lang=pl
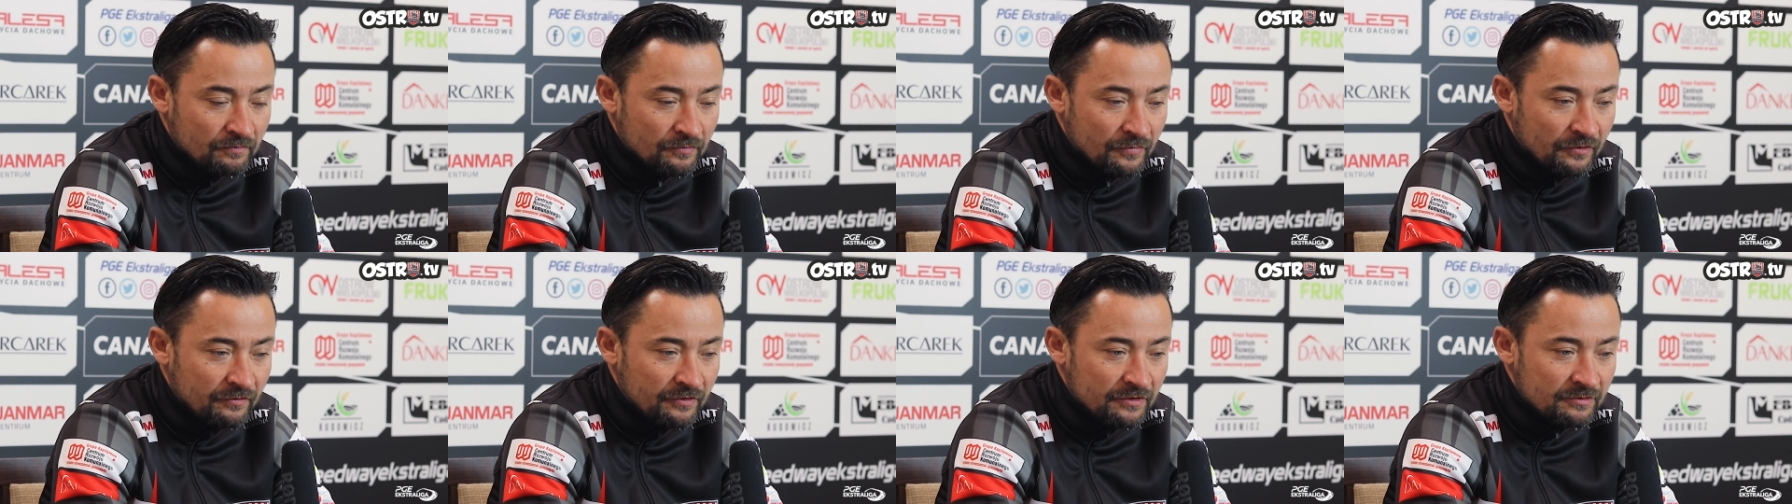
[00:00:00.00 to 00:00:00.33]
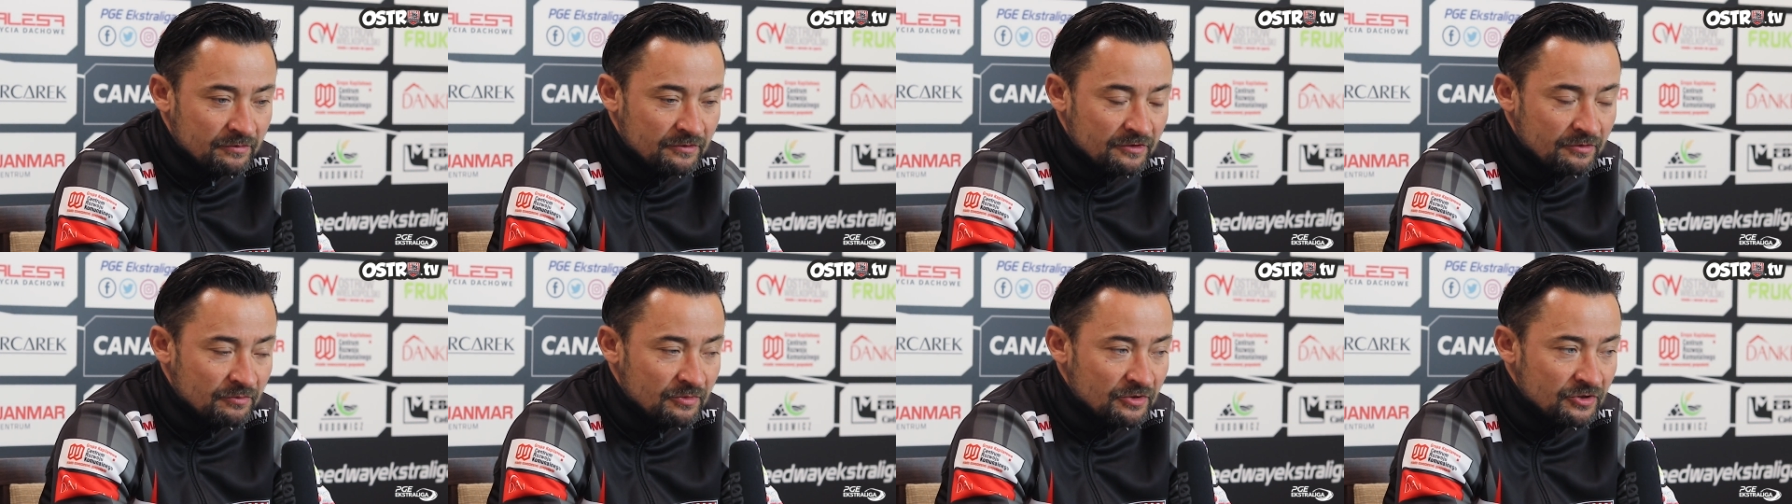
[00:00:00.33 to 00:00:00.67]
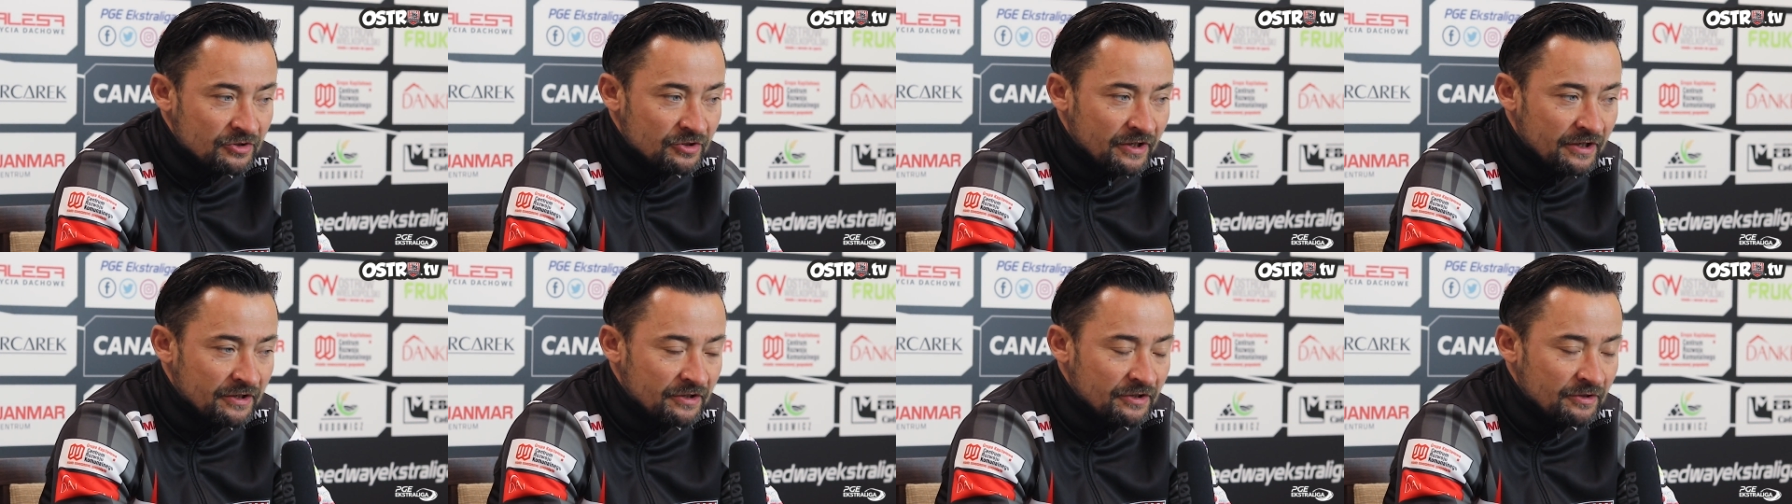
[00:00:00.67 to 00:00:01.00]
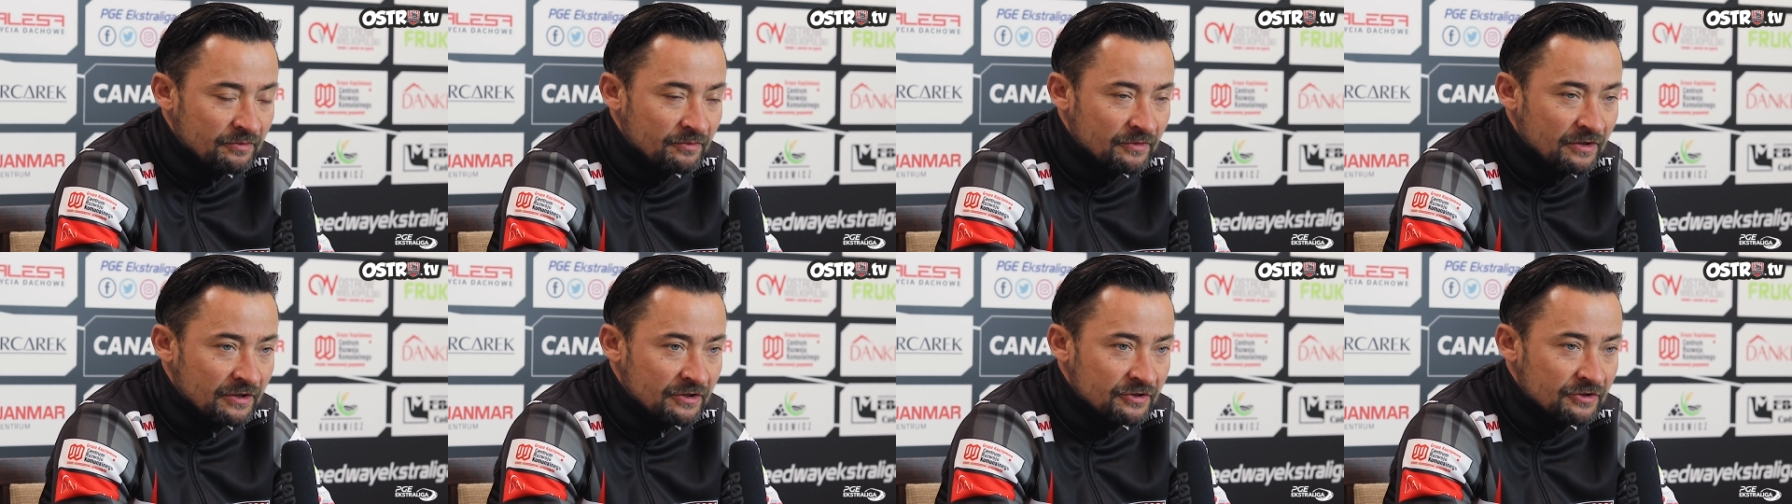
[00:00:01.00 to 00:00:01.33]
powiedzmy sobie
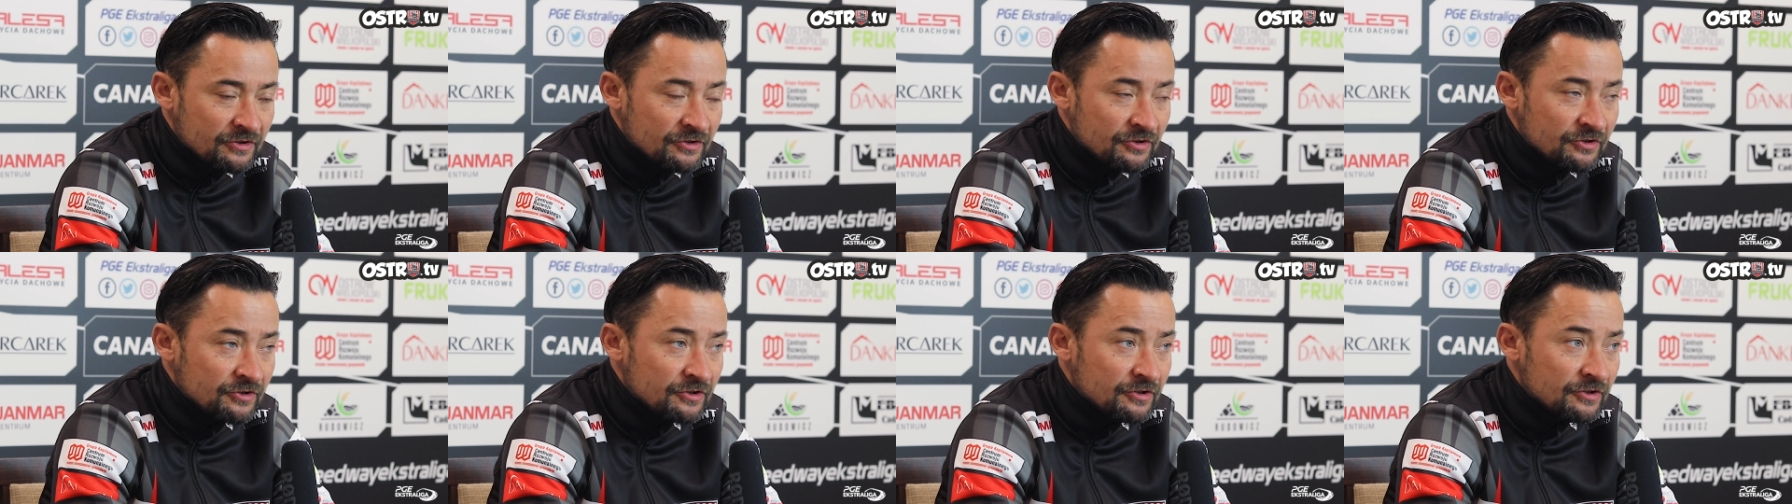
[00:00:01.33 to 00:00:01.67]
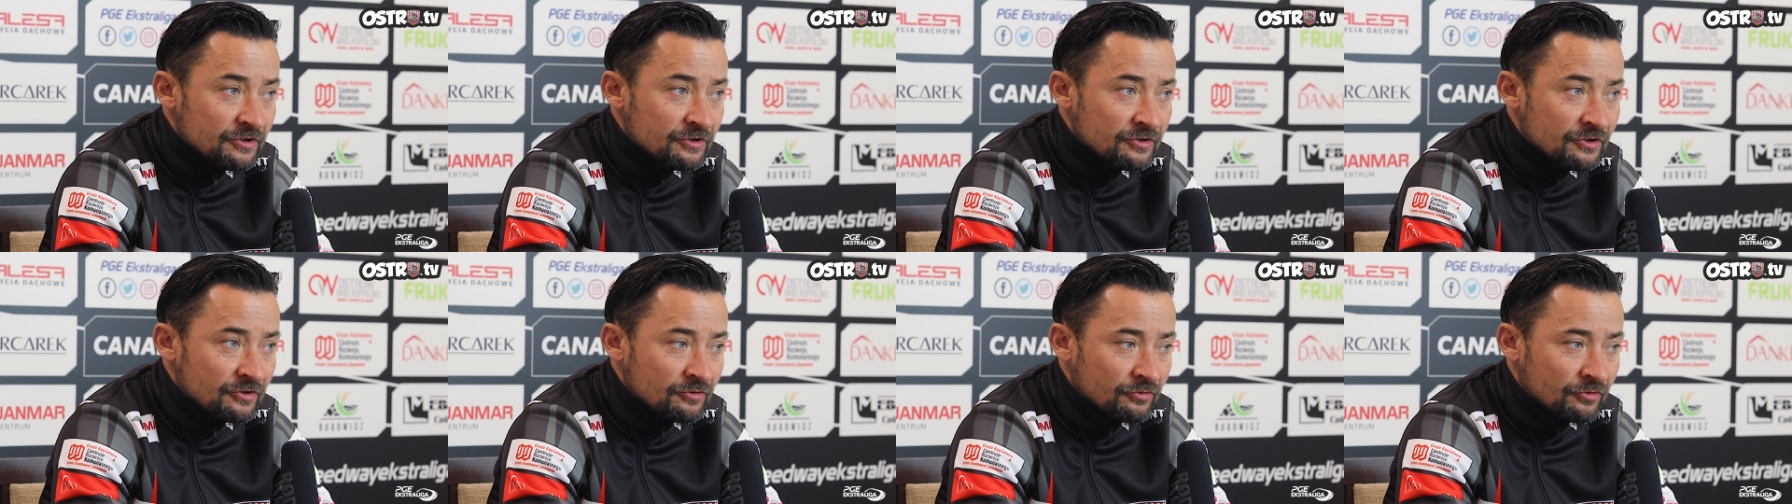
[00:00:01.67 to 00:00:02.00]
średnim, także dzisiaj jeszcze